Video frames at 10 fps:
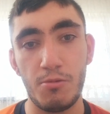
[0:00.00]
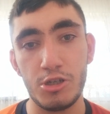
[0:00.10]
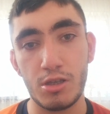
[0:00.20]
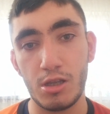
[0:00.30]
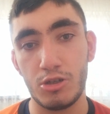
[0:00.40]
ve
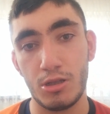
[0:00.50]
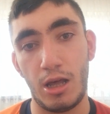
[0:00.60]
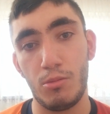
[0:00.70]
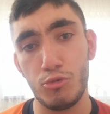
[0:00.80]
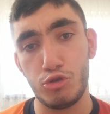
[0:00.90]
Beşiktaş'ın
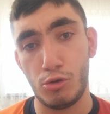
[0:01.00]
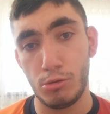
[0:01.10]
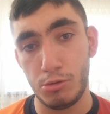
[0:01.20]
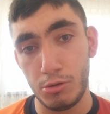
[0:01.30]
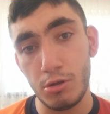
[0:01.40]
almış
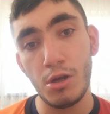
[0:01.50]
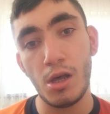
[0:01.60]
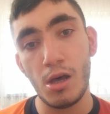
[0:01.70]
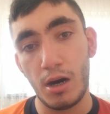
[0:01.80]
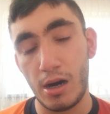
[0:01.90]
olduğu
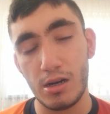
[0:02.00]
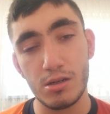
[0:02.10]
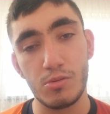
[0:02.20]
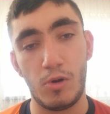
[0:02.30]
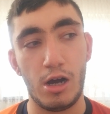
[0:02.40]

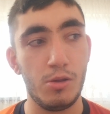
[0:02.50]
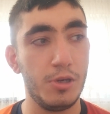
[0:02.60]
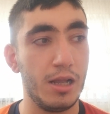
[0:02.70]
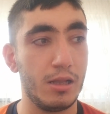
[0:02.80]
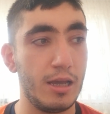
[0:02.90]
ağır
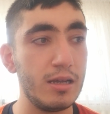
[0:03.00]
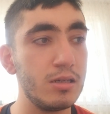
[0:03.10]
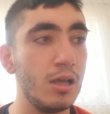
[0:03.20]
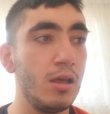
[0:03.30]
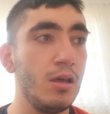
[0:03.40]

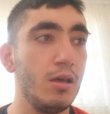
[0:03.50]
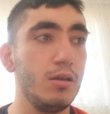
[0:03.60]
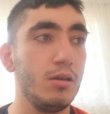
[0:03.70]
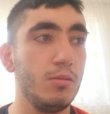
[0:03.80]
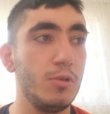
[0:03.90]
mağlubiyetler
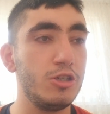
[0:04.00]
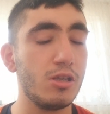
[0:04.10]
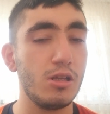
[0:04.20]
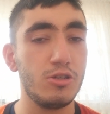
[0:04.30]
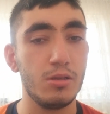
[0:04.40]
ee,
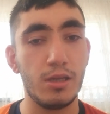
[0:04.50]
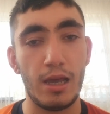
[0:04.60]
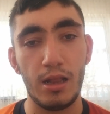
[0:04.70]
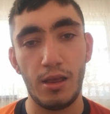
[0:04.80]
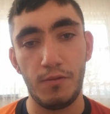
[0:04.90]
Beşiktaş'ın
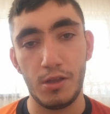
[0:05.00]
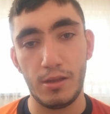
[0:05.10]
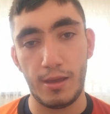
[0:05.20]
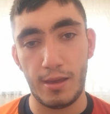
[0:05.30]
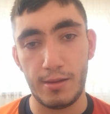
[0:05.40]
kendi
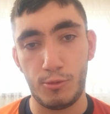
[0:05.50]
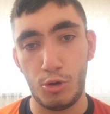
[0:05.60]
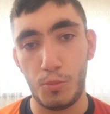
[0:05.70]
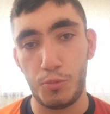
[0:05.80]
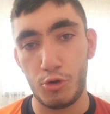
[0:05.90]
evinde
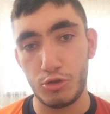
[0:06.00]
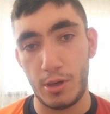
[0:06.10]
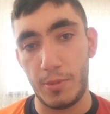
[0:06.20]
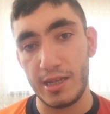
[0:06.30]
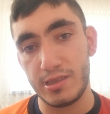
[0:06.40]
Kulüp proje
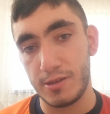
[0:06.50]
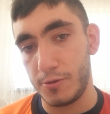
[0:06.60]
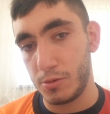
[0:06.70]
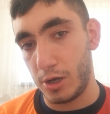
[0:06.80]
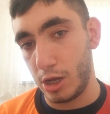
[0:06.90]

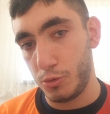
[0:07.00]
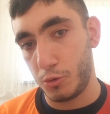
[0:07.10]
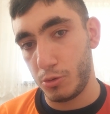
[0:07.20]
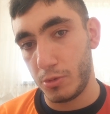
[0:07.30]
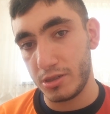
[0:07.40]
5-0 mağlup
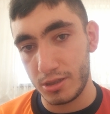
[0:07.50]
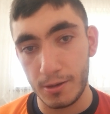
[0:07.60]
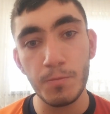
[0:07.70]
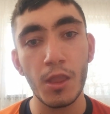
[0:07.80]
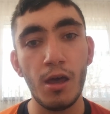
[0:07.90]
olması,
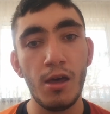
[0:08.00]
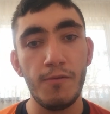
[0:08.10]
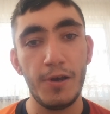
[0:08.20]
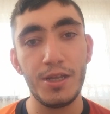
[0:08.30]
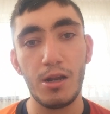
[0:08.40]

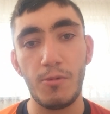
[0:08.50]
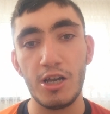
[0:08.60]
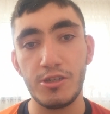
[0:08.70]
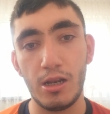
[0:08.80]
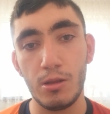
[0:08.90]

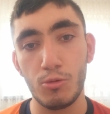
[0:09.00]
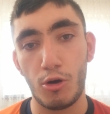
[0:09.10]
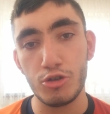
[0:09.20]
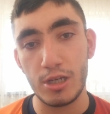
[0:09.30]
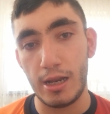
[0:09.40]
Fenerbahçe'nin
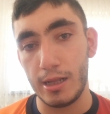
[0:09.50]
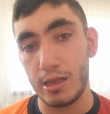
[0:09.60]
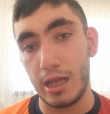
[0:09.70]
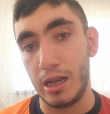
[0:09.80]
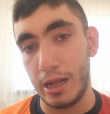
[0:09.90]

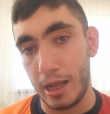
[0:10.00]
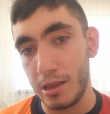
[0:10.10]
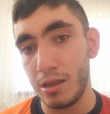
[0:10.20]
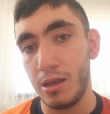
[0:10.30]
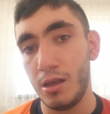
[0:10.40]
Norşenat
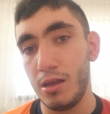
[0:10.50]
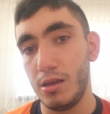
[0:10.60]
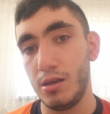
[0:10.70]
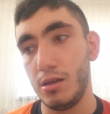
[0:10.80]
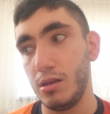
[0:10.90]
denilen
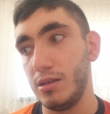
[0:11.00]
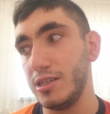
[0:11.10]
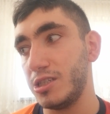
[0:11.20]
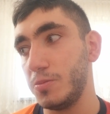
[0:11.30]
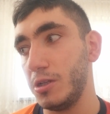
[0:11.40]
e,
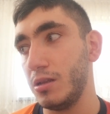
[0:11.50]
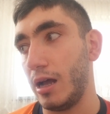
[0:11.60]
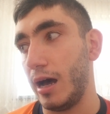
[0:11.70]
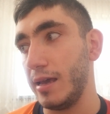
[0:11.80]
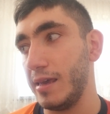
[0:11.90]
ismini
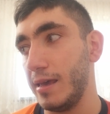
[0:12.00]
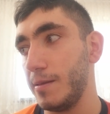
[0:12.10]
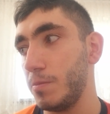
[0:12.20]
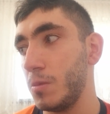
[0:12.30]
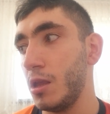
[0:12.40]

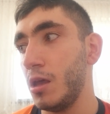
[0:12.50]
dahi